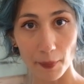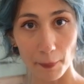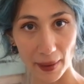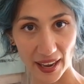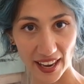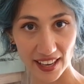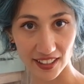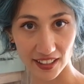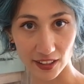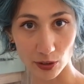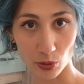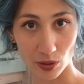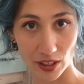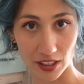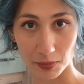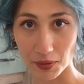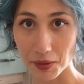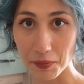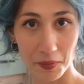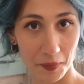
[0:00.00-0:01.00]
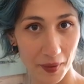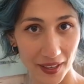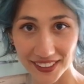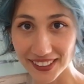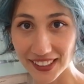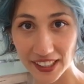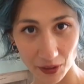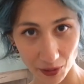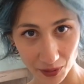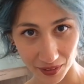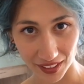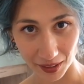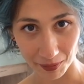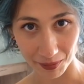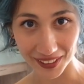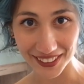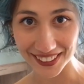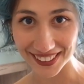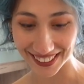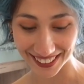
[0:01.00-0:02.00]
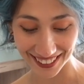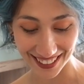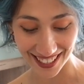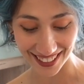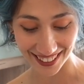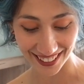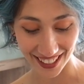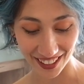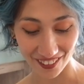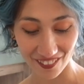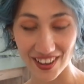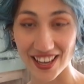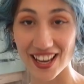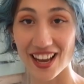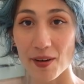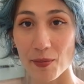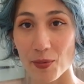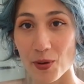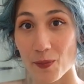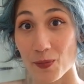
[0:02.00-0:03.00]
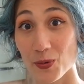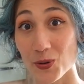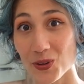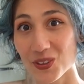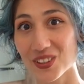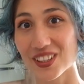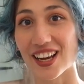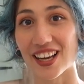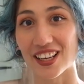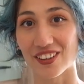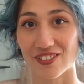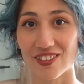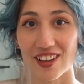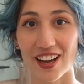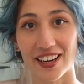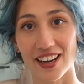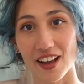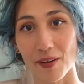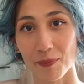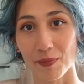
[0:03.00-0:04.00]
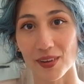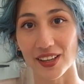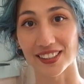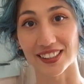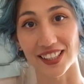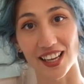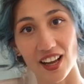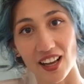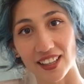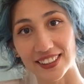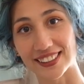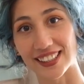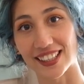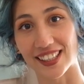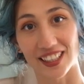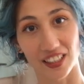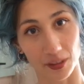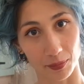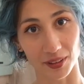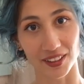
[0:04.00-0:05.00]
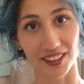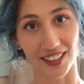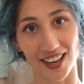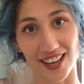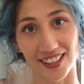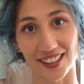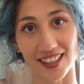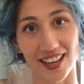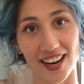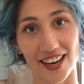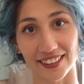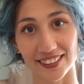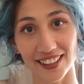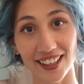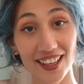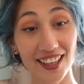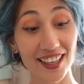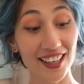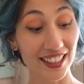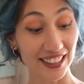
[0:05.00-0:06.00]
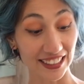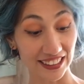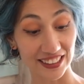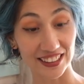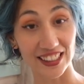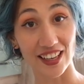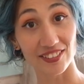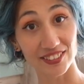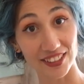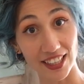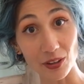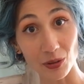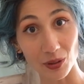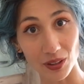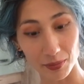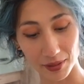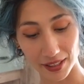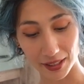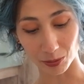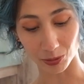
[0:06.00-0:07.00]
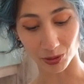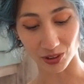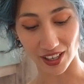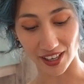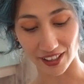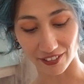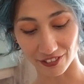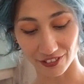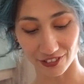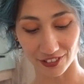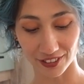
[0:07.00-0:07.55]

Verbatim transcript: Peynir tüketmenin bir başka yöntemi sıkılanlar veya böyle büyük tarifler yapmak. Daha işte kalabalık ailelerde işlevsel olabilir bu tarif.